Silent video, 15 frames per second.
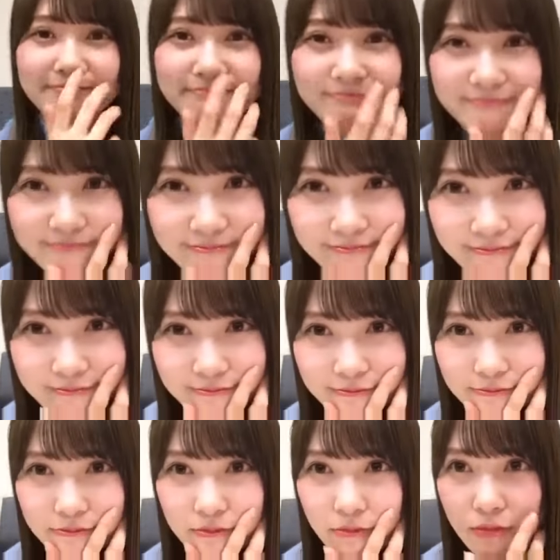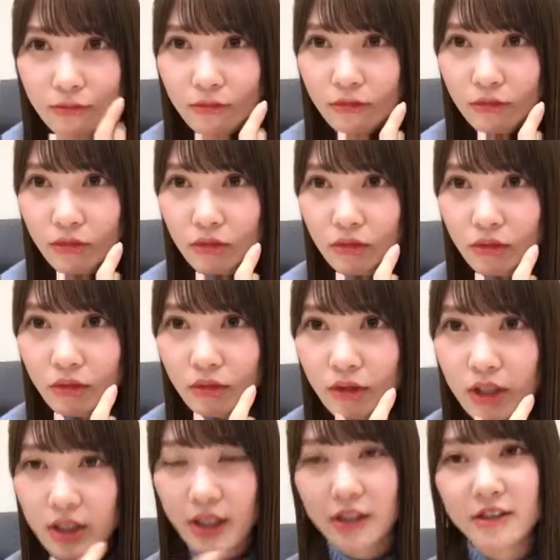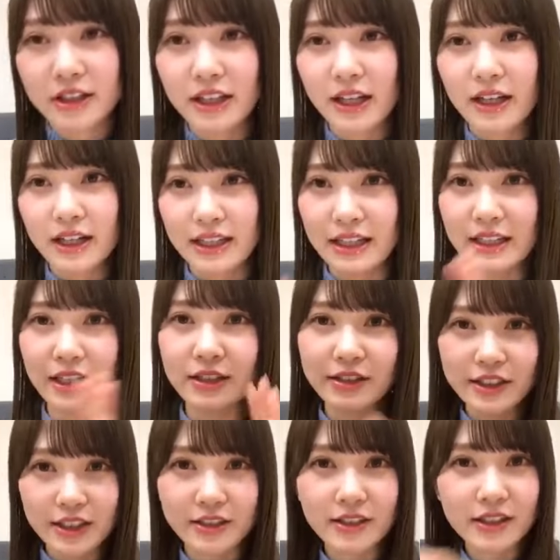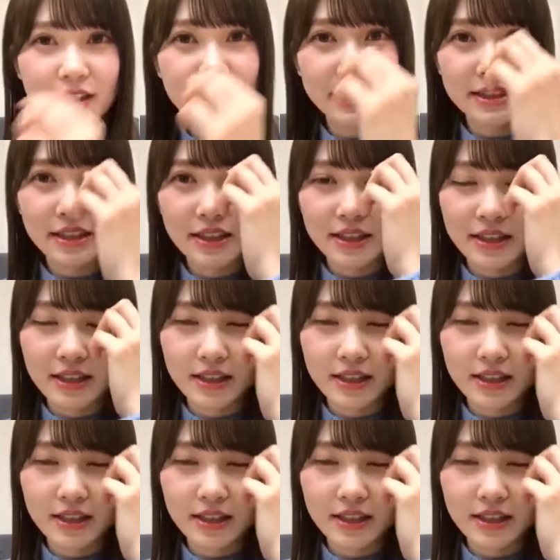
けんひなくりだ、ひなくりの話だ。